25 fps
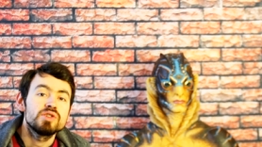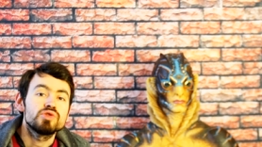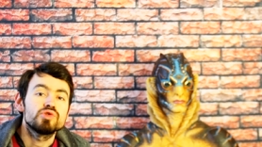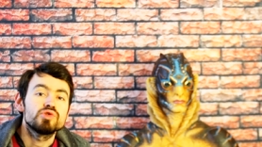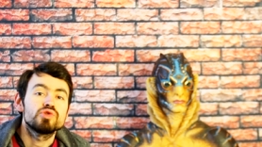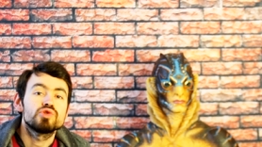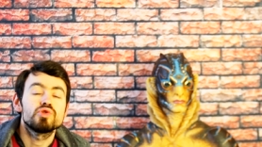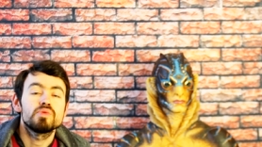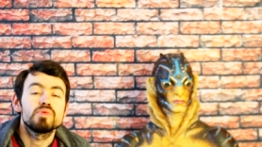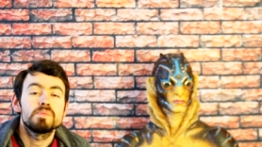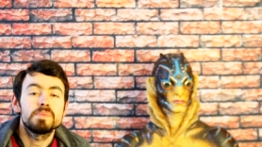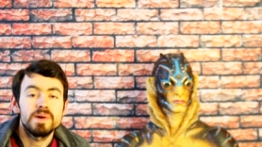
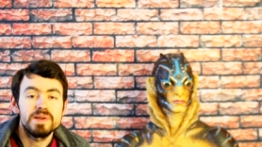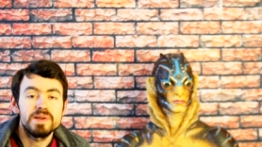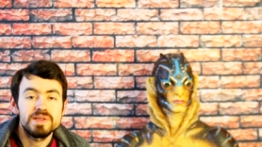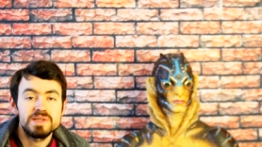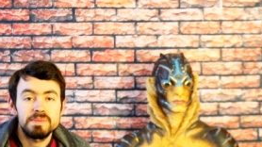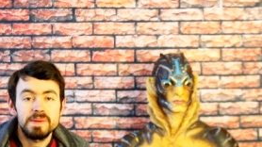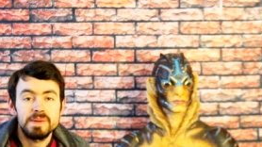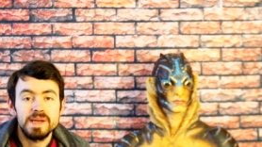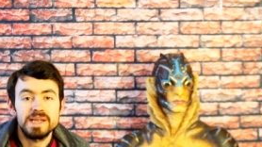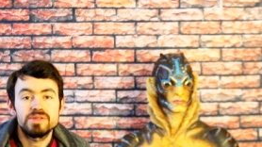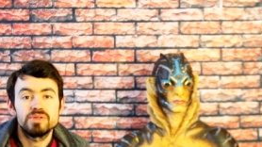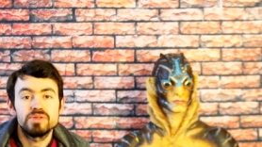Je
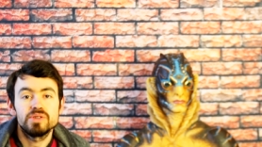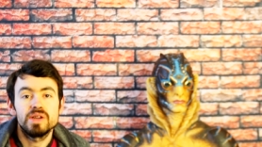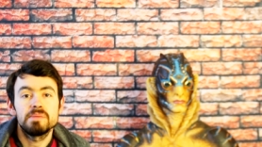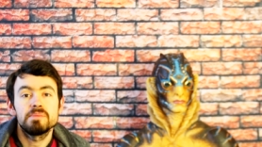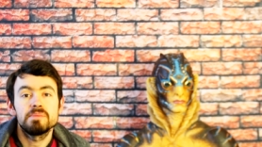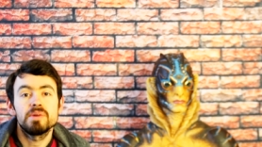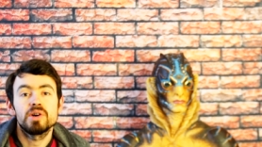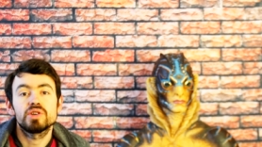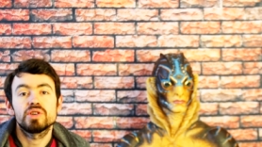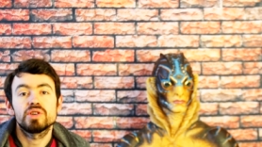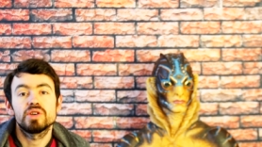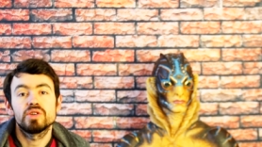pense
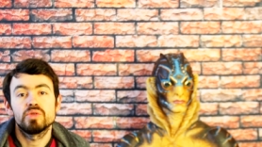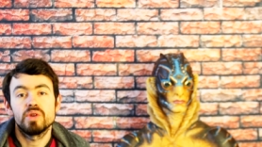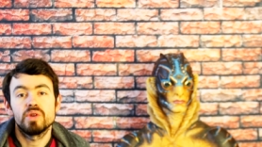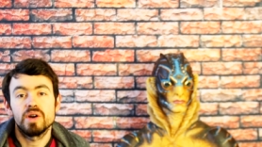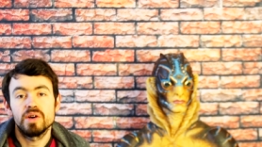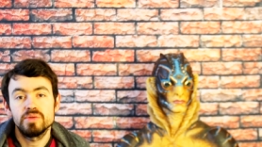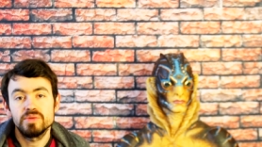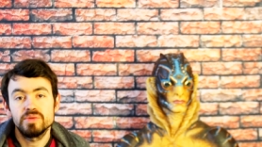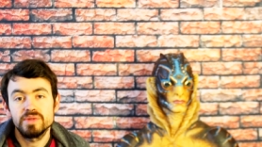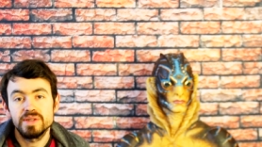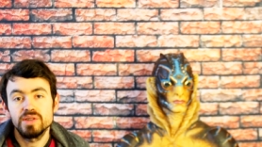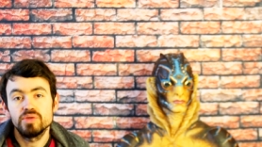personnellement qu'il y en
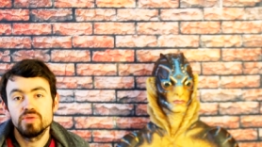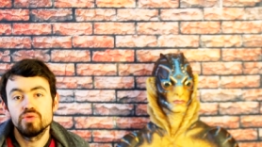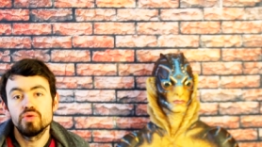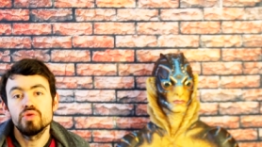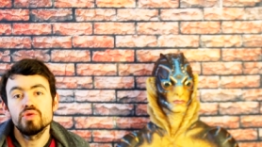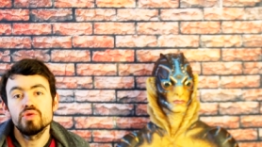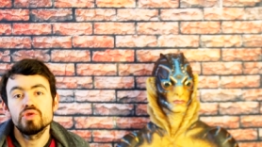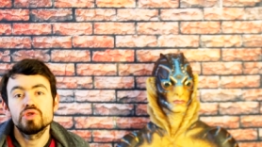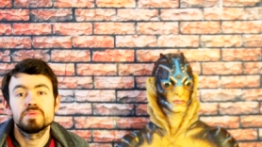aura une des deux.